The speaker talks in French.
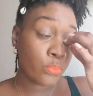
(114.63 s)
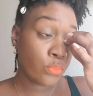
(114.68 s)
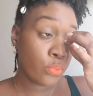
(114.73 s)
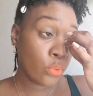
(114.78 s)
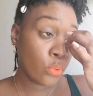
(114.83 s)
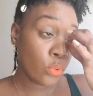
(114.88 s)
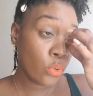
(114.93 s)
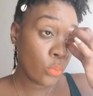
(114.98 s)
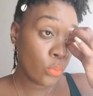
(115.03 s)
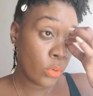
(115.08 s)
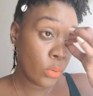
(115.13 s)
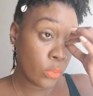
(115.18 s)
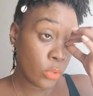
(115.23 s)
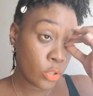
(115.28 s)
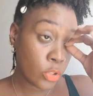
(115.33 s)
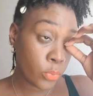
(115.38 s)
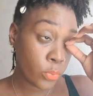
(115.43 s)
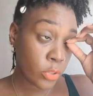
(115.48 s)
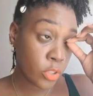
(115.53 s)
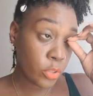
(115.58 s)
pour le moment,
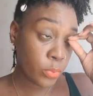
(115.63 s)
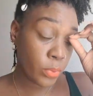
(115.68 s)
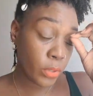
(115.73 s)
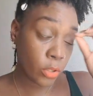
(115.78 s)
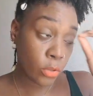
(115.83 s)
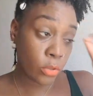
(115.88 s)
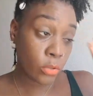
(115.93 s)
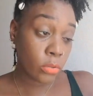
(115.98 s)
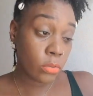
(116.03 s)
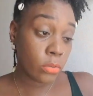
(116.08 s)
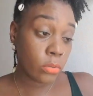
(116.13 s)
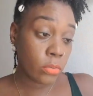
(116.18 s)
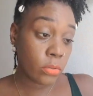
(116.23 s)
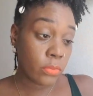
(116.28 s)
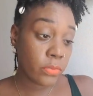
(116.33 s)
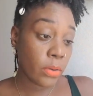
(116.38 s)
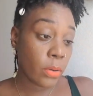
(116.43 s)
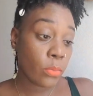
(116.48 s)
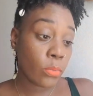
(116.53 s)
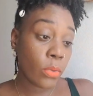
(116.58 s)
je pense pas que...
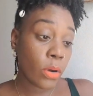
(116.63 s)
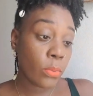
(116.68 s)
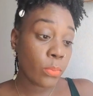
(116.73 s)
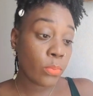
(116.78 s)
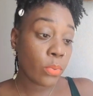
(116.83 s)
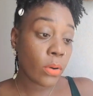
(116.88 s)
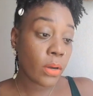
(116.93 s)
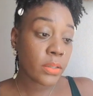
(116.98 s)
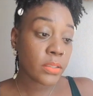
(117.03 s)
Enfin, moi,